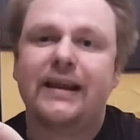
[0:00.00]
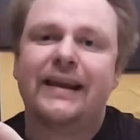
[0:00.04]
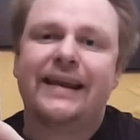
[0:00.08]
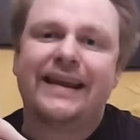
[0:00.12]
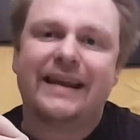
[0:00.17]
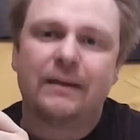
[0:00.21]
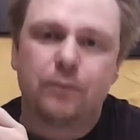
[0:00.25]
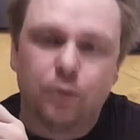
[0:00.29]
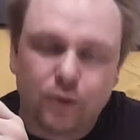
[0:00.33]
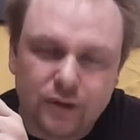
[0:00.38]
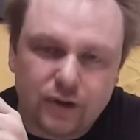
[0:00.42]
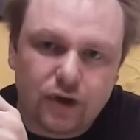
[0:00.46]

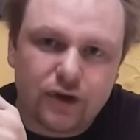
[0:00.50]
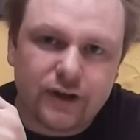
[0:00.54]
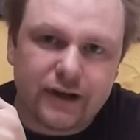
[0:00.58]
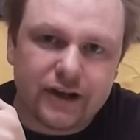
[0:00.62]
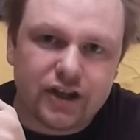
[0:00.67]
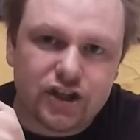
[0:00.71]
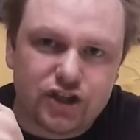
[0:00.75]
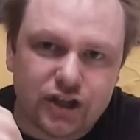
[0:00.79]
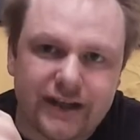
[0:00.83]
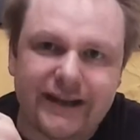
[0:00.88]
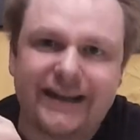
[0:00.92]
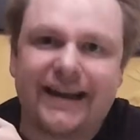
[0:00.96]
Ich muss auch
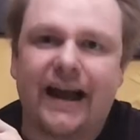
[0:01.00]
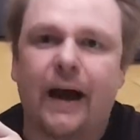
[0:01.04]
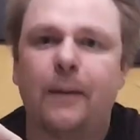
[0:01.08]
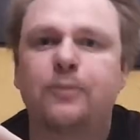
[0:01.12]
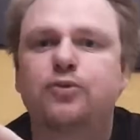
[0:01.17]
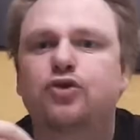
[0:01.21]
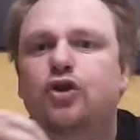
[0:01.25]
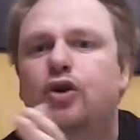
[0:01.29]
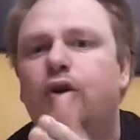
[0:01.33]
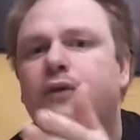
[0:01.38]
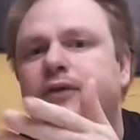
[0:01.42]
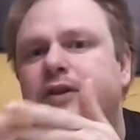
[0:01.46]
gestehen, ich
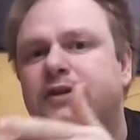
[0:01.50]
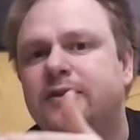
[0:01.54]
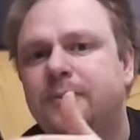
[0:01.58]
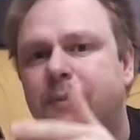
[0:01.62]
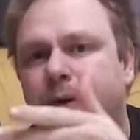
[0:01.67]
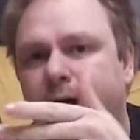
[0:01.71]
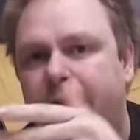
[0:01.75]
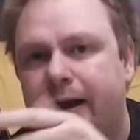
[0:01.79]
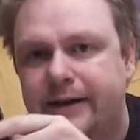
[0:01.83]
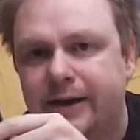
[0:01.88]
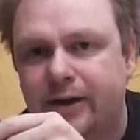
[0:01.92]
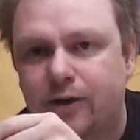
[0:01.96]
habe schon öfters
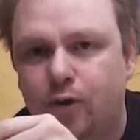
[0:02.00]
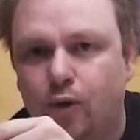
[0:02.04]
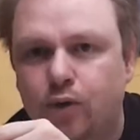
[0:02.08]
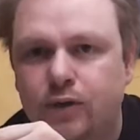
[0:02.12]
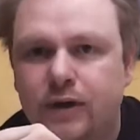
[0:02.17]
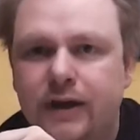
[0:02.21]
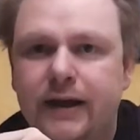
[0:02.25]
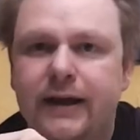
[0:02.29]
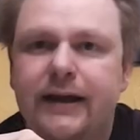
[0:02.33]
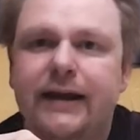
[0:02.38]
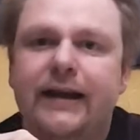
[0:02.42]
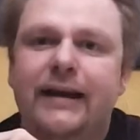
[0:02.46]
mal
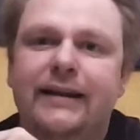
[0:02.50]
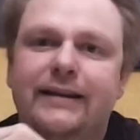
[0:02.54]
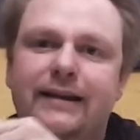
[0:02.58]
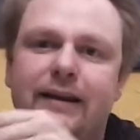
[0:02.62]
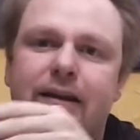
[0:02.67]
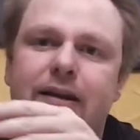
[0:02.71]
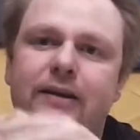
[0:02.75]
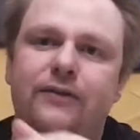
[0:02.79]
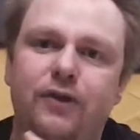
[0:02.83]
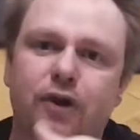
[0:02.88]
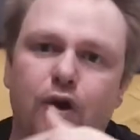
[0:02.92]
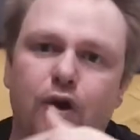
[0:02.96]
reingeguckt,
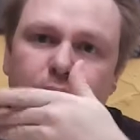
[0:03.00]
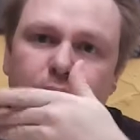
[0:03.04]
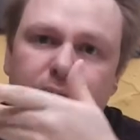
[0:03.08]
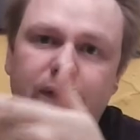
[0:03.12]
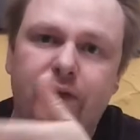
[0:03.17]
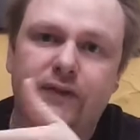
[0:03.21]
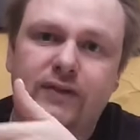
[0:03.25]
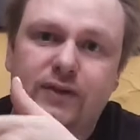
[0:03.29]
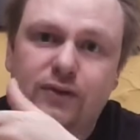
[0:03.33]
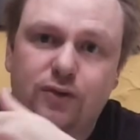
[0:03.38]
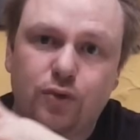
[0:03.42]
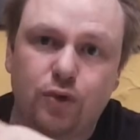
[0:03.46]
denn ich
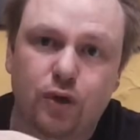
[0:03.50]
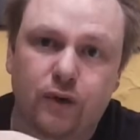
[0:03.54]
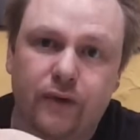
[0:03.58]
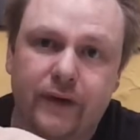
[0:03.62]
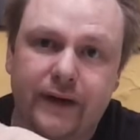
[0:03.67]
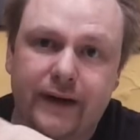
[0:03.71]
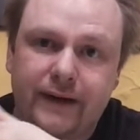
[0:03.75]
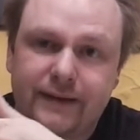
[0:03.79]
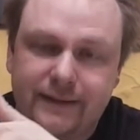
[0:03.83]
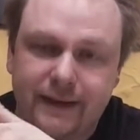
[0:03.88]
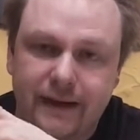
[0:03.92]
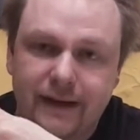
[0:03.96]
übrigens dazu noch
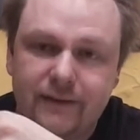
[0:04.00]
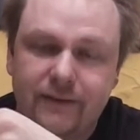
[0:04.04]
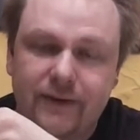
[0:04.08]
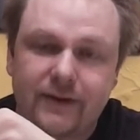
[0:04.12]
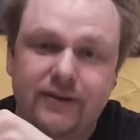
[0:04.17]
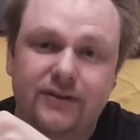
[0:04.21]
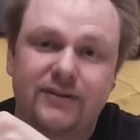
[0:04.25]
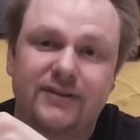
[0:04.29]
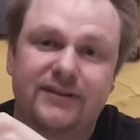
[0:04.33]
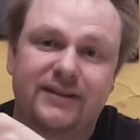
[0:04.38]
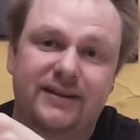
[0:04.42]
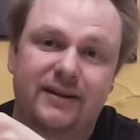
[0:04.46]
erzählen,
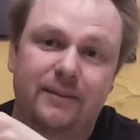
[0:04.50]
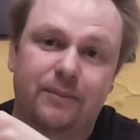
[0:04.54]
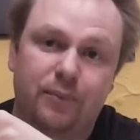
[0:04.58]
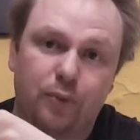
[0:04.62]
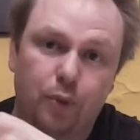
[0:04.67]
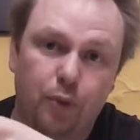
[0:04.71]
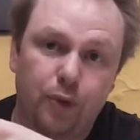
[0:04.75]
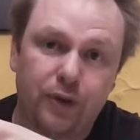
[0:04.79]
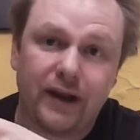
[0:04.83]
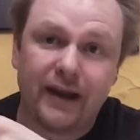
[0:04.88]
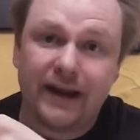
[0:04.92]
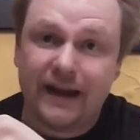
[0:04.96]
weil sonst ist es ja
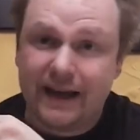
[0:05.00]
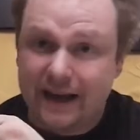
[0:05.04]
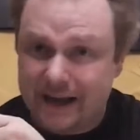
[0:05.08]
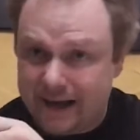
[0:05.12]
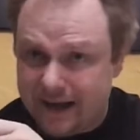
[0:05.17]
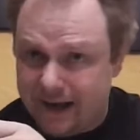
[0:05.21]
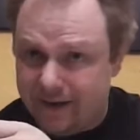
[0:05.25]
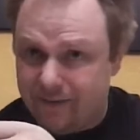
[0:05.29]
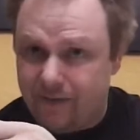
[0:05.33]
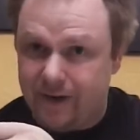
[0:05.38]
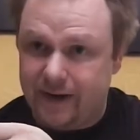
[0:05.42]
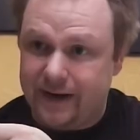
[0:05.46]
blöd,
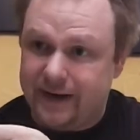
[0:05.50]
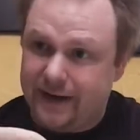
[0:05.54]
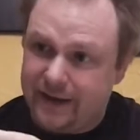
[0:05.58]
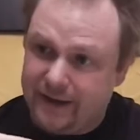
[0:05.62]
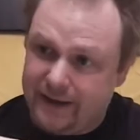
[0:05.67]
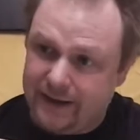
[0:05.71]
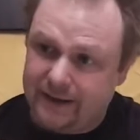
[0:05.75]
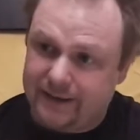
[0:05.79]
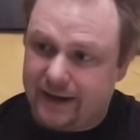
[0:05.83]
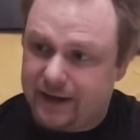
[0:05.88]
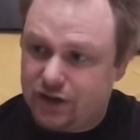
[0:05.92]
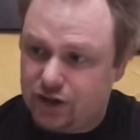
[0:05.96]
wenn ich hier
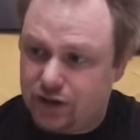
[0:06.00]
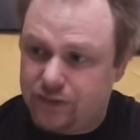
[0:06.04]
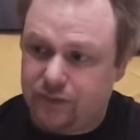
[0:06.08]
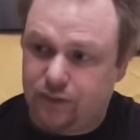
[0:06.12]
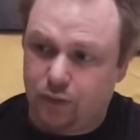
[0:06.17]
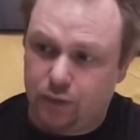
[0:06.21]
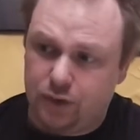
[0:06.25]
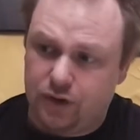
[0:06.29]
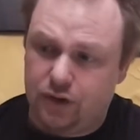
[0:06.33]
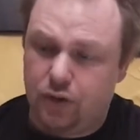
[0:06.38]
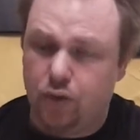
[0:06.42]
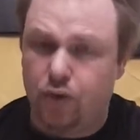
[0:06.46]
die
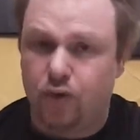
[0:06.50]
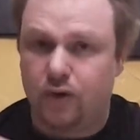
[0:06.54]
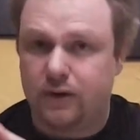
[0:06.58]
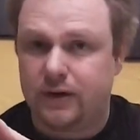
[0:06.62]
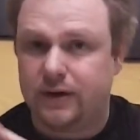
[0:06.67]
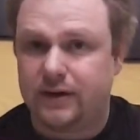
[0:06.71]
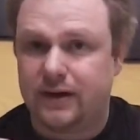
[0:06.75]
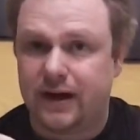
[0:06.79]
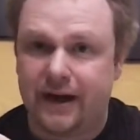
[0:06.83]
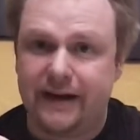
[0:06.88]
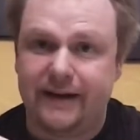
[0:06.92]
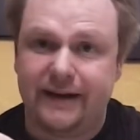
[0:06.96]
Zeitschrift durchgucke und
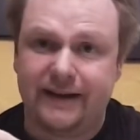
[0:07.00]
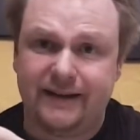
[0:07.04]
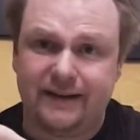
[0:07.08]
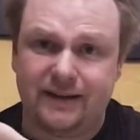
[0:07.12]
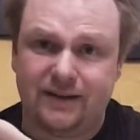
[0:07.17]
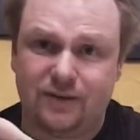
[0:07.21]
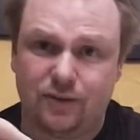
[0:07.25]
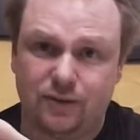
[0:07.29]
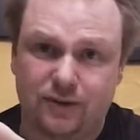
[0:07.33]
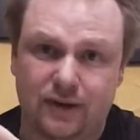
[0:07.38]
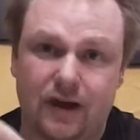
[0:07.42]
dann kann ich nichts dazu